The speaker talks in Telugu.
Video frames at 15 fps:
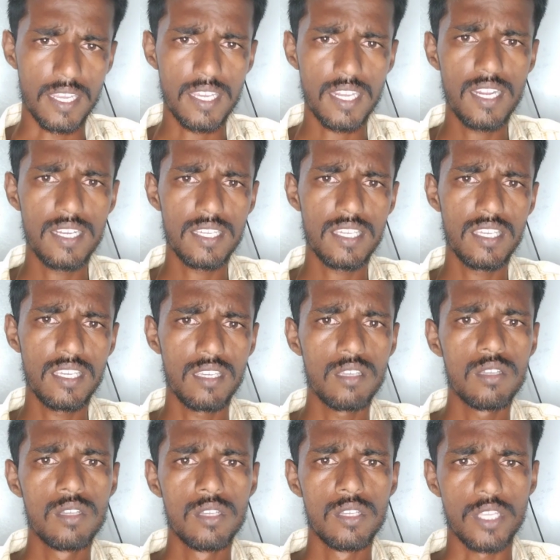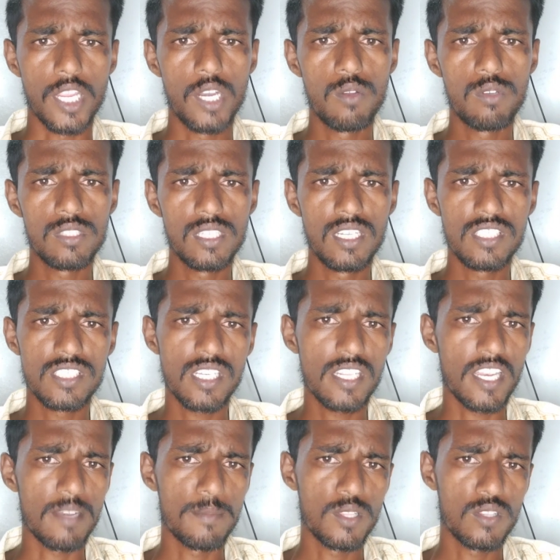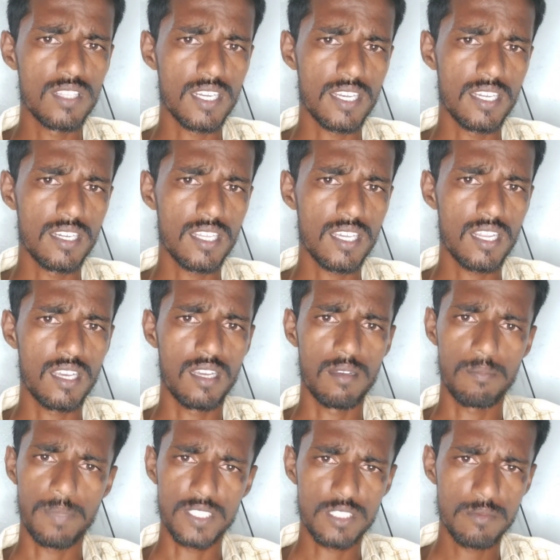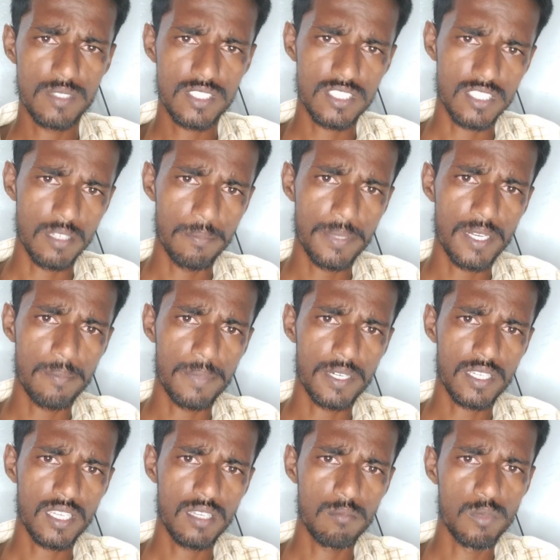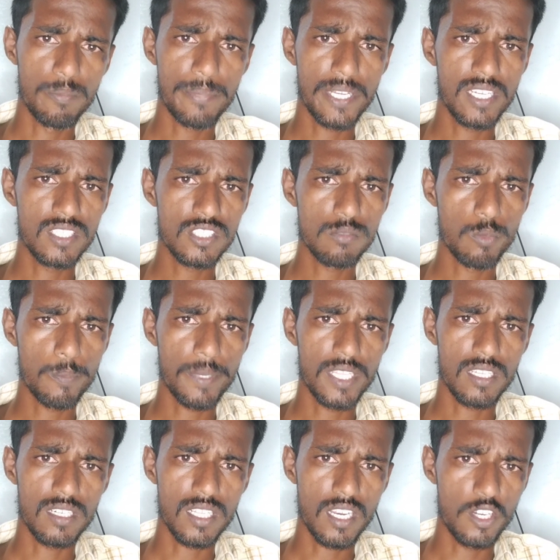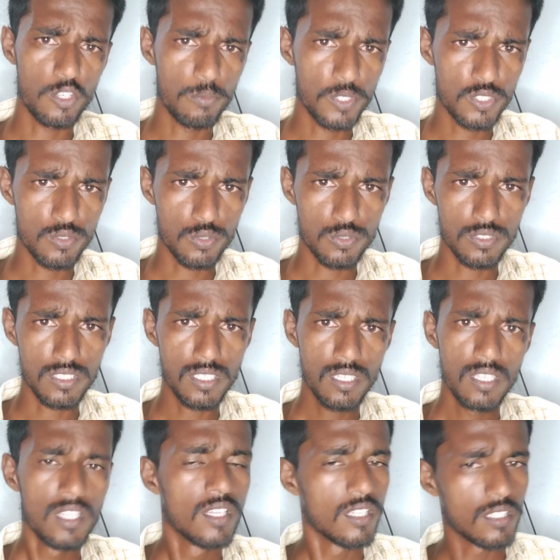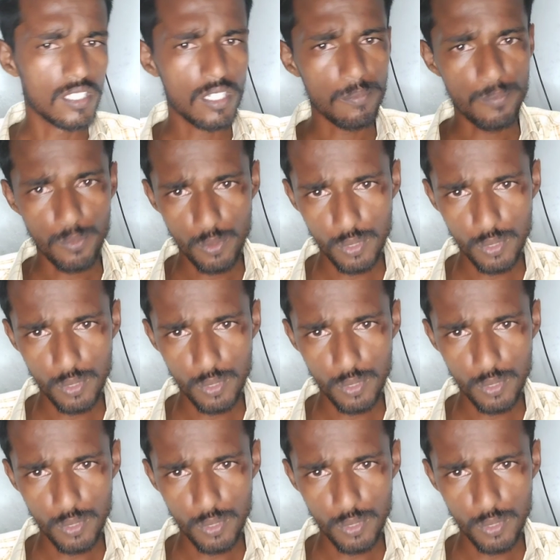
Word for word: ఎకరానికి ఏడు వందల నుంచి ఎనిమిది వందల క్వింటాల పచ్చిమిర్చి తెంపినప్పటికీ ముప్పై నుంచి ముప్పై ఐదు క్వింటాల ఎండుమిర్చి వస్తుంది దీన్ని